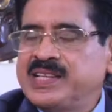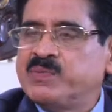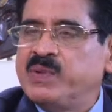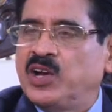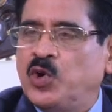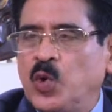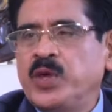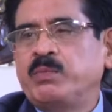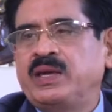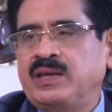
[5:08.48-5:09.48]
इसमें कोई
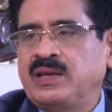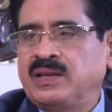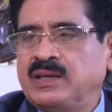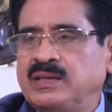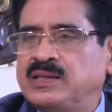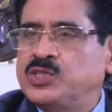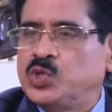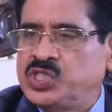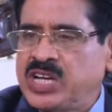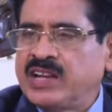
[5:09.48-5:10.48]
भी जो
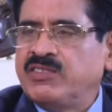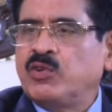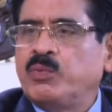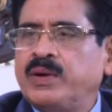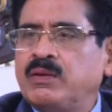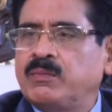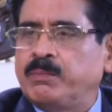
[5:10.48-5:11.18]
जानवरों पर